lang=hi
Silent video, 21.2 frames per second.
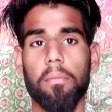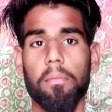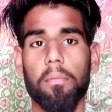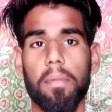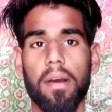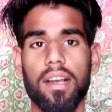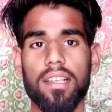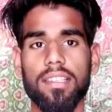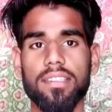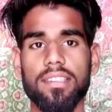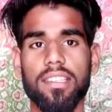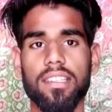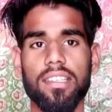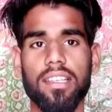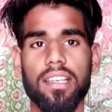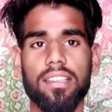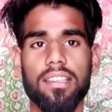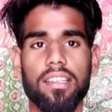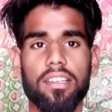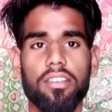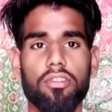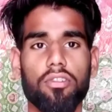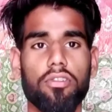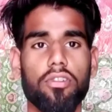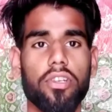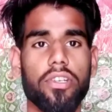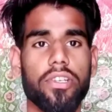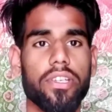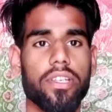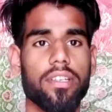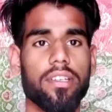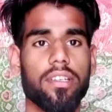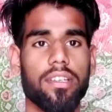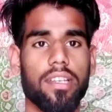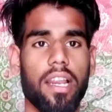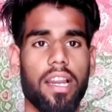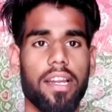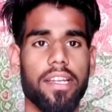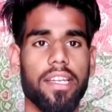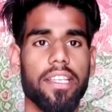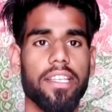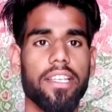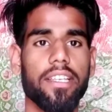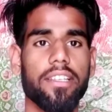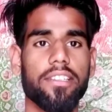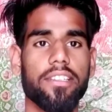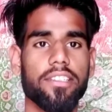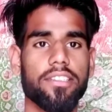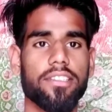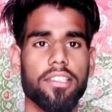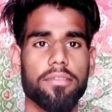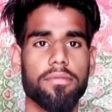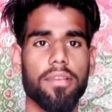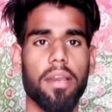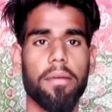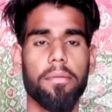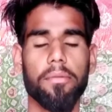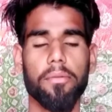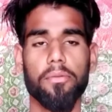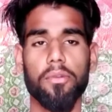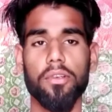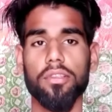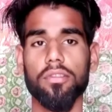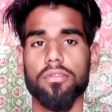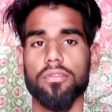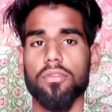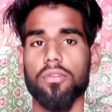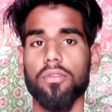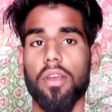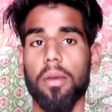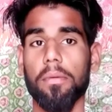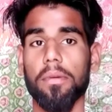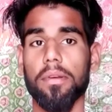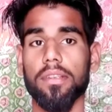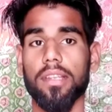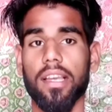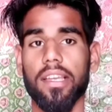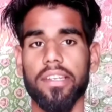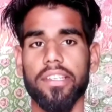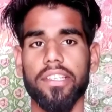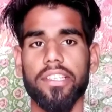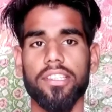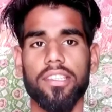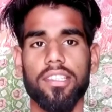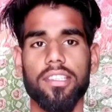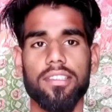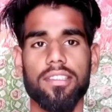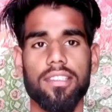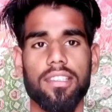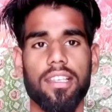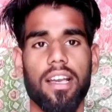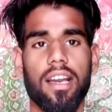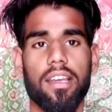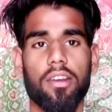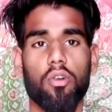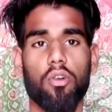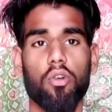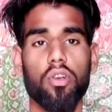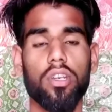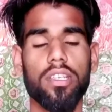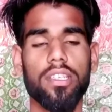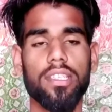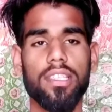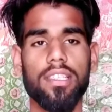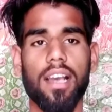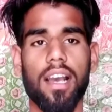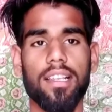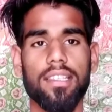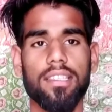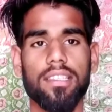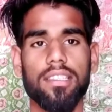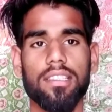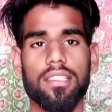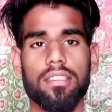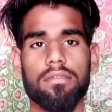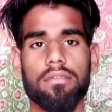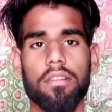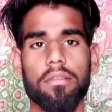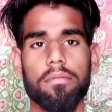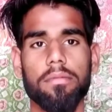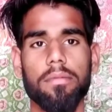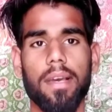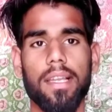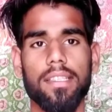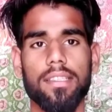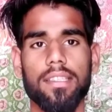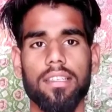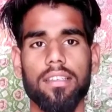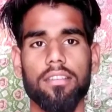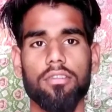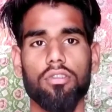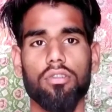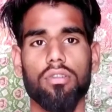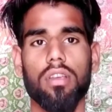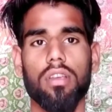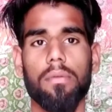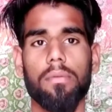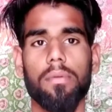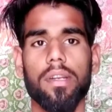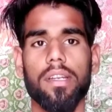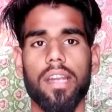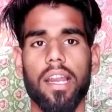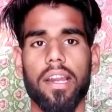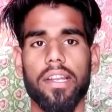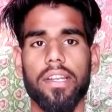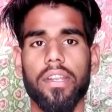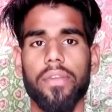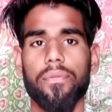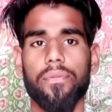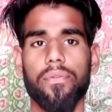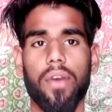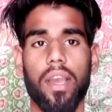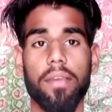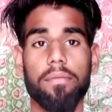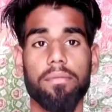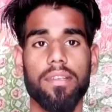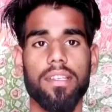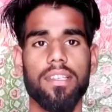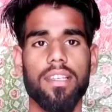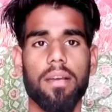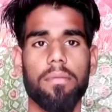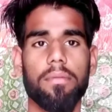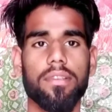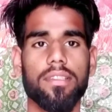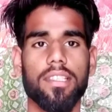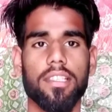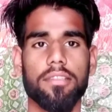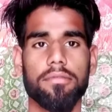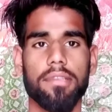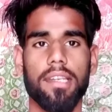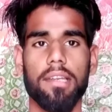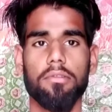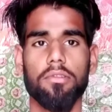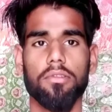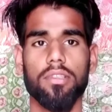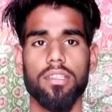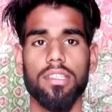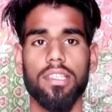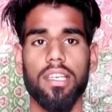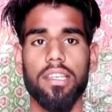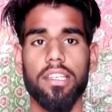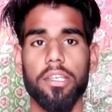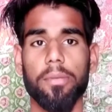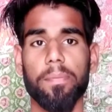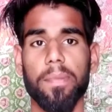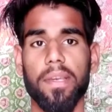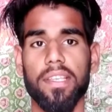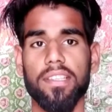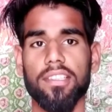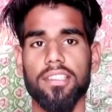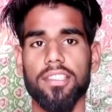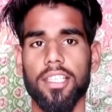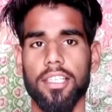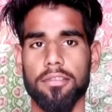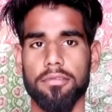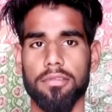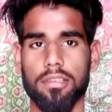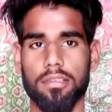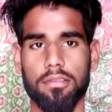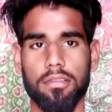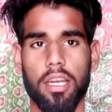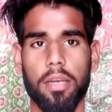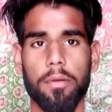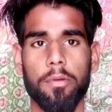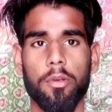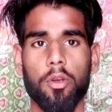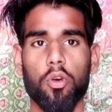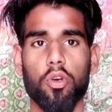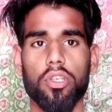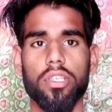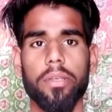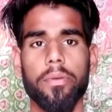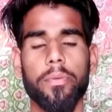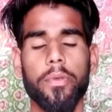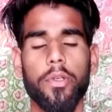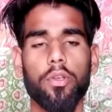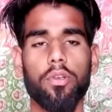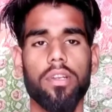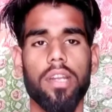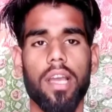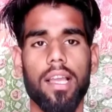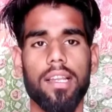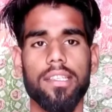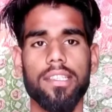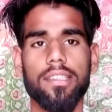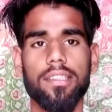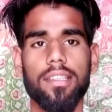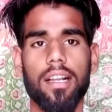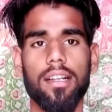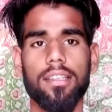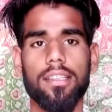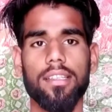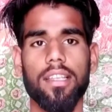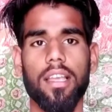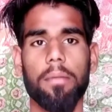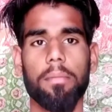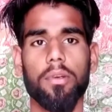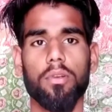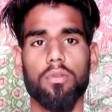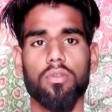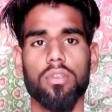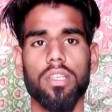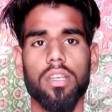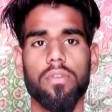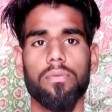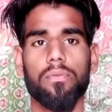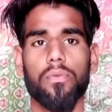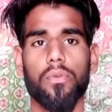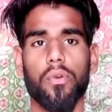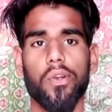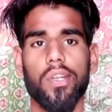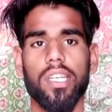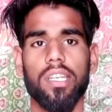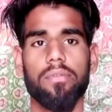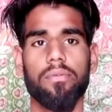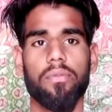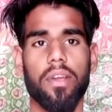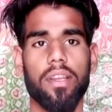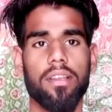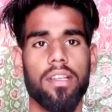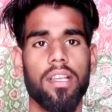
पाँच दिन के अंदर इन्होंने थर्टी के इनके सब्सक्राइबर हुए दोस्तों यहाँ पर यानी कि तीस हज़ार और इनकी आज के सब्सक्राइबर की बात करें तो यहाँ पर थर्टी फाइव के यहाँ पर सब्सक्राइबर उनके यानी कि पैंतीस हज़ार सब्सक्राइबर और ये वीडियो डालते डालते यहाँ पर उनके फोर्टीन